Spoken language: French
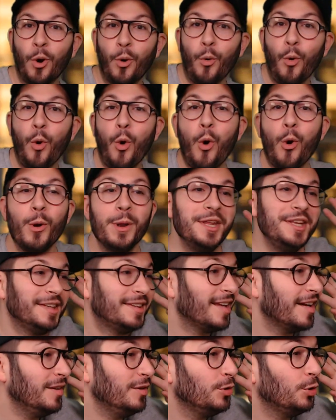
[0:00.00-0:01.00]
Oh
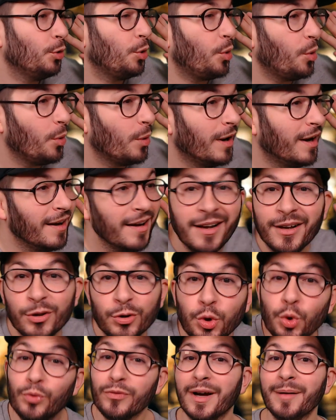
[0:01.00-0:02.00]
Nintendo,
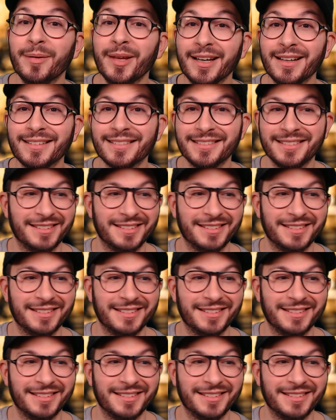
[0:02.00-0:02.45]
tout va bien.